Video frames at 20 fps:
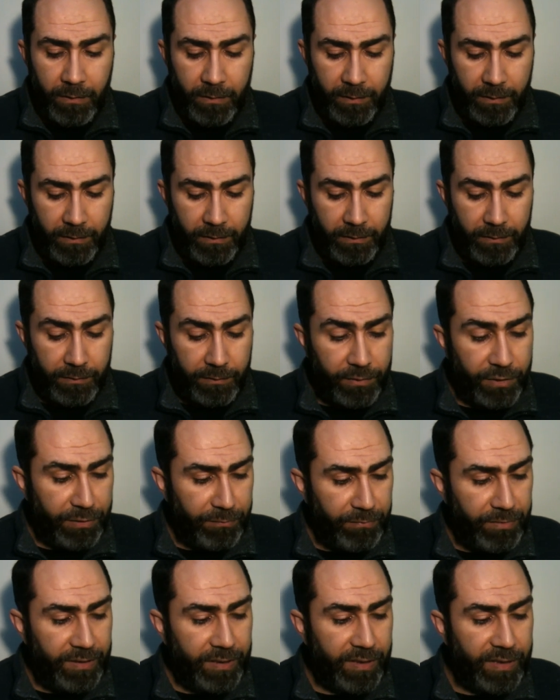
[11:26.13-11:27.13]
E,
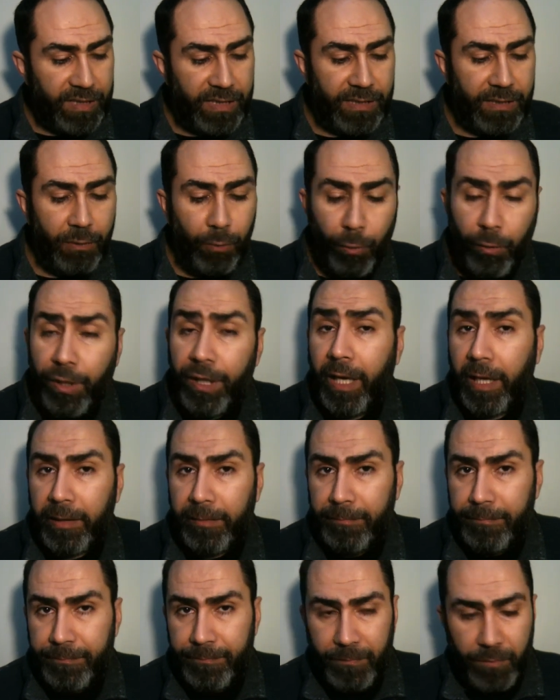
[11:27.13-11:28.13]
şimdi ikisini de
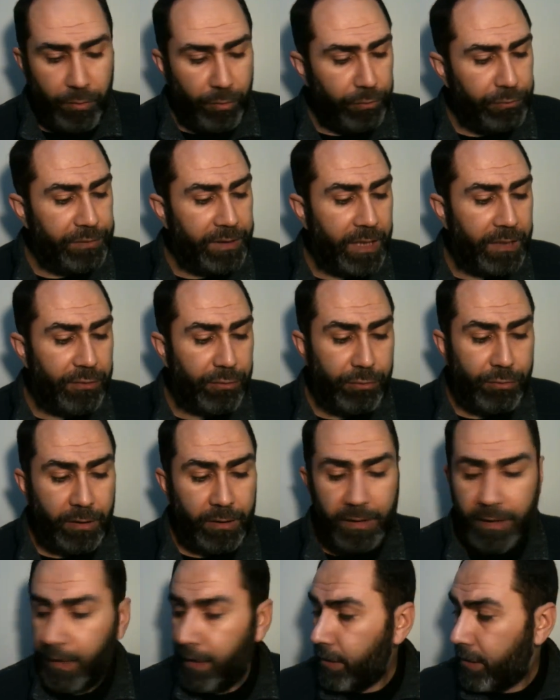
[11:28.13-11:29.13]
okuyalım. Ondan
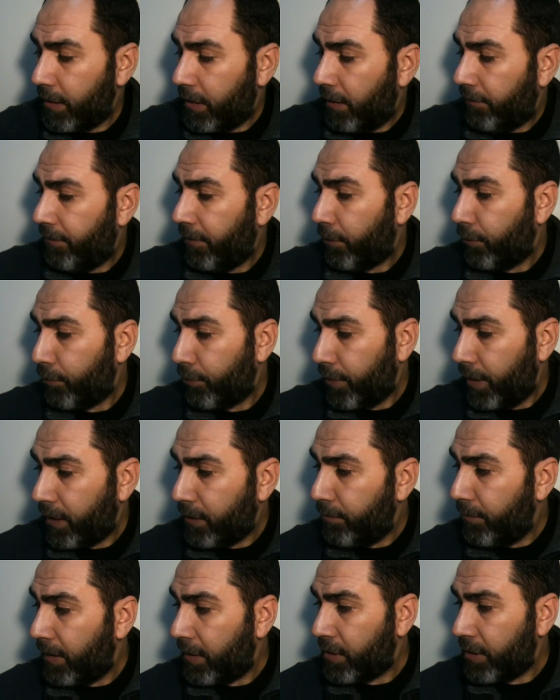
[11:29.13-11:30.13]
sonra da ince tefekkürünü
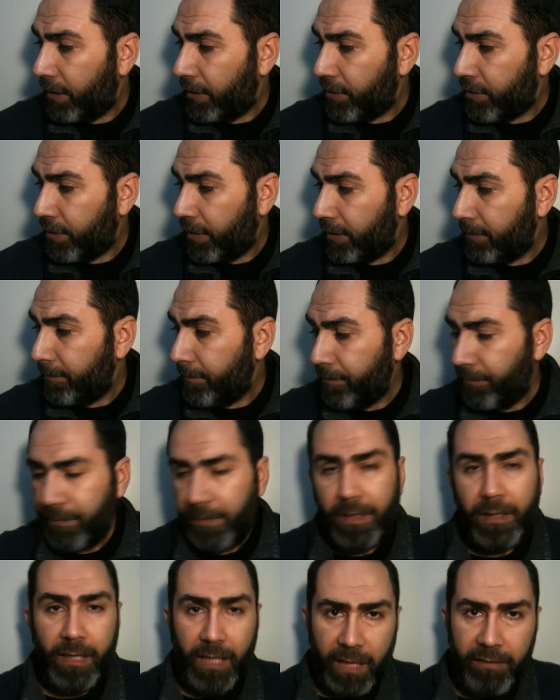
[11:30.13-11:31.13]
etmeye çalışalım.
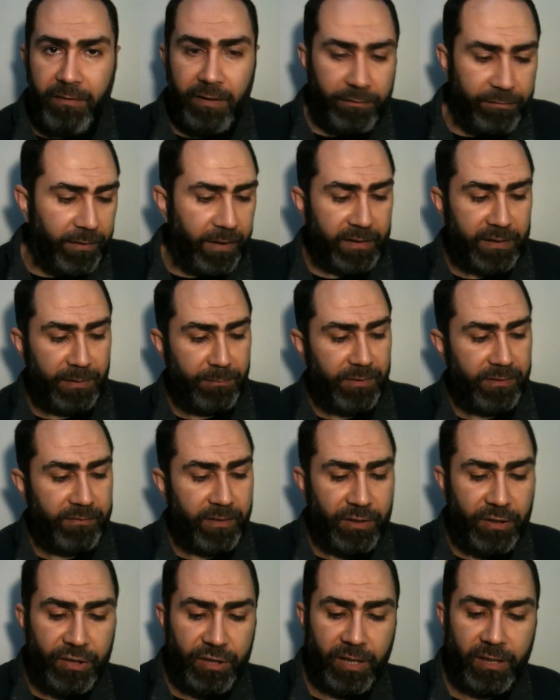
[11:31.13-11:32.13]
Evet vaktimiz
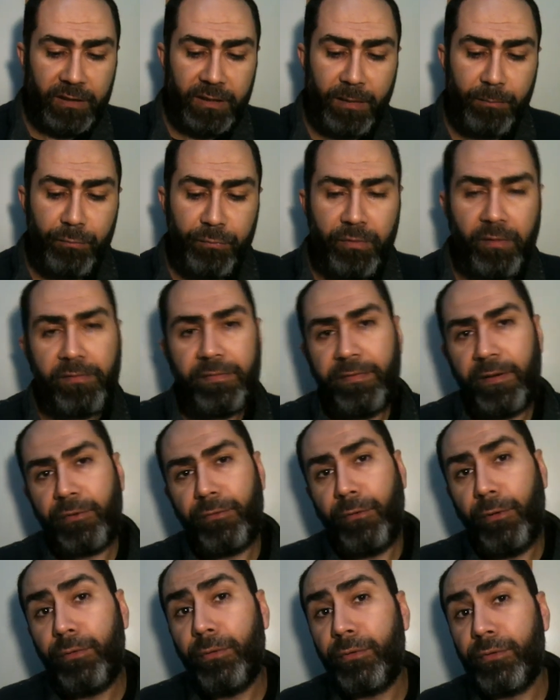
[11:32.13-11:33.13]
var inşallah
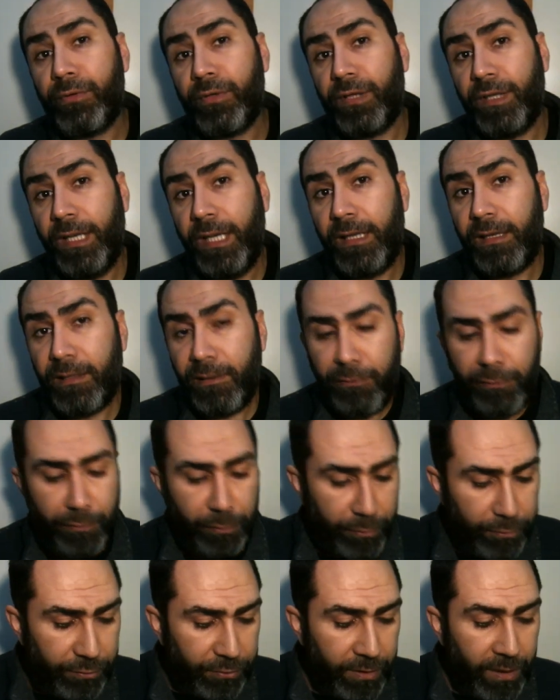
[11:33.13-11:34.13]
muvaffak oluruz diye
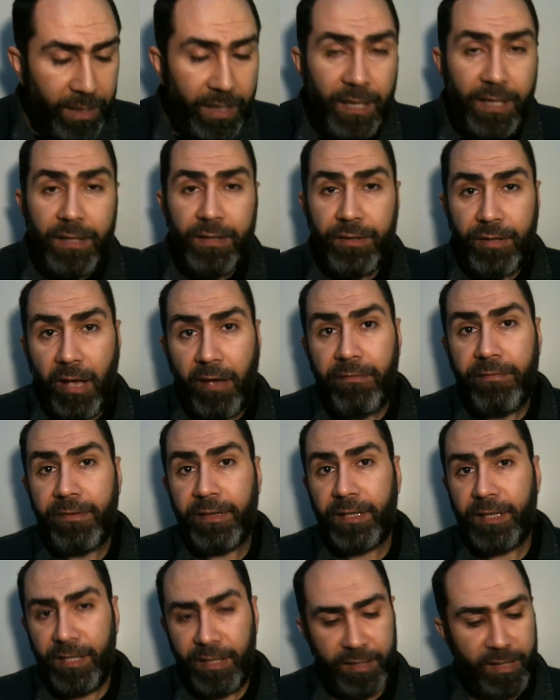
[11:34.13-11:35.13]
diliyoruz.
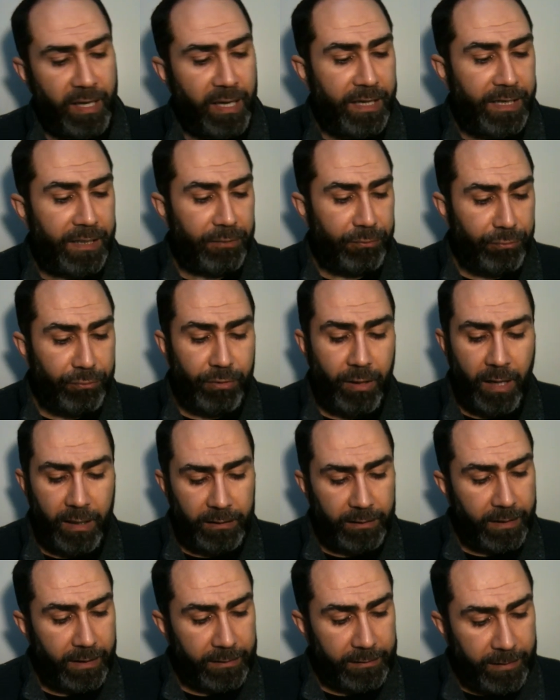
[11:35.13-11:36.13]
Tevfik, hidayet, nur
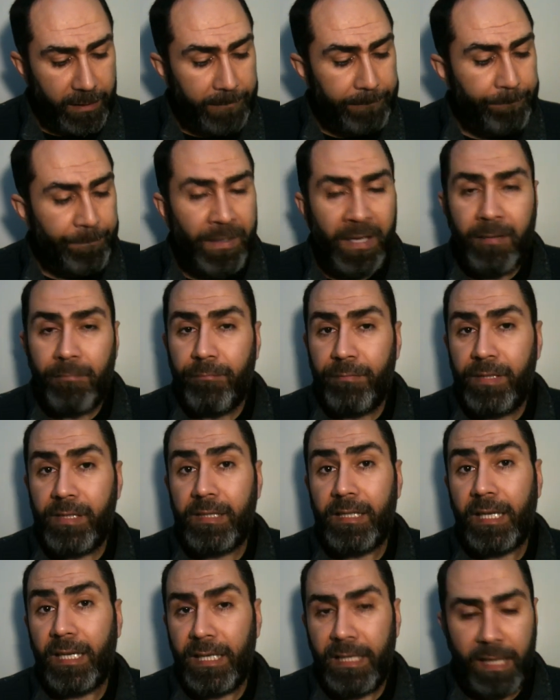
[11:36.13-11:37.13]
Allah'tan
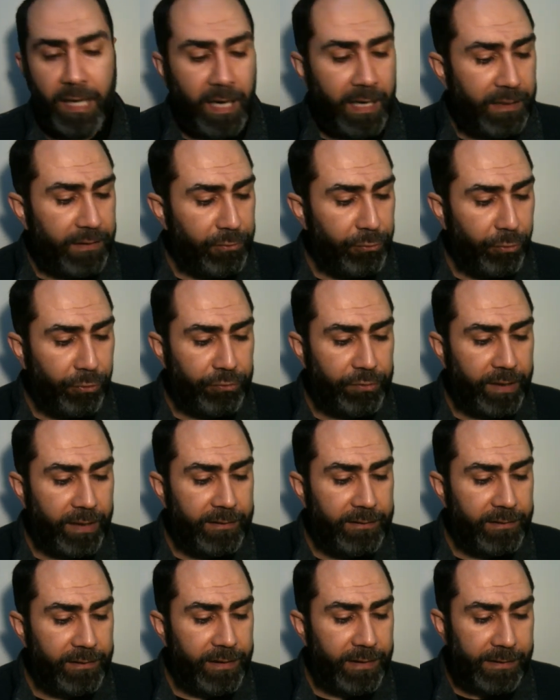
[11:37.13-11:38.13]
biz de inayetini
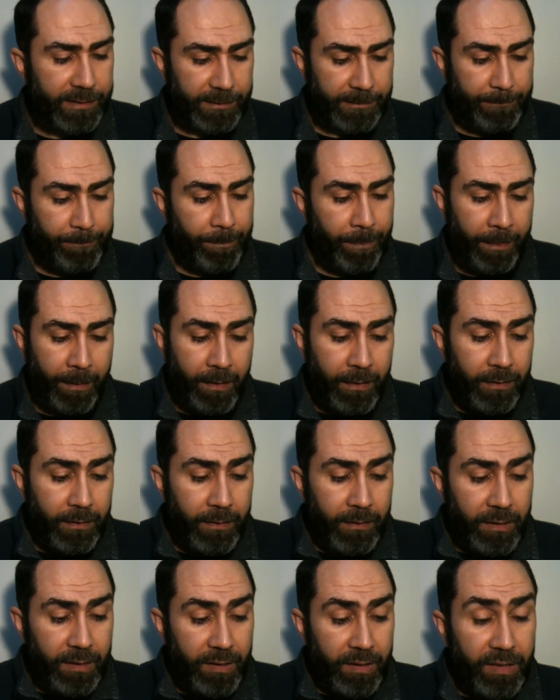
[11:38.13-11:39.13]
ondan dileriz.
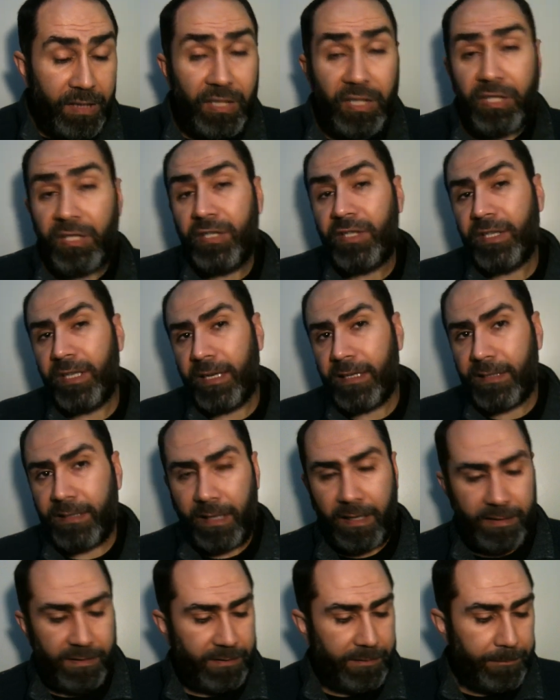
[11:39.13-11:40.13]
İkinci
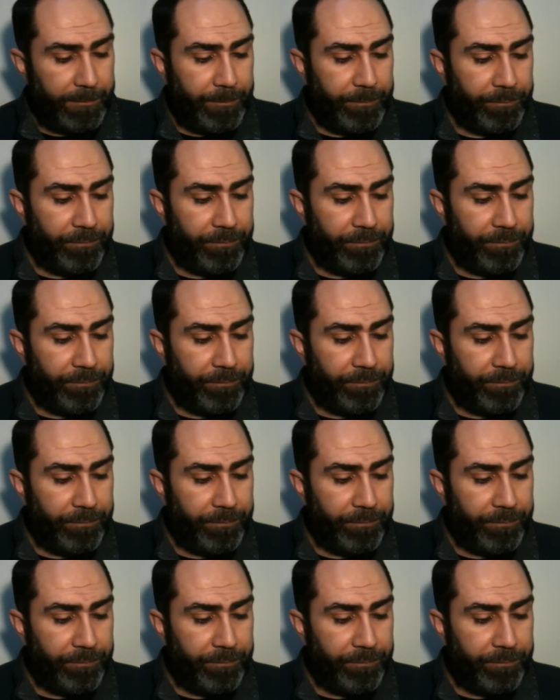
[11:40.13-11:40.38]
esas.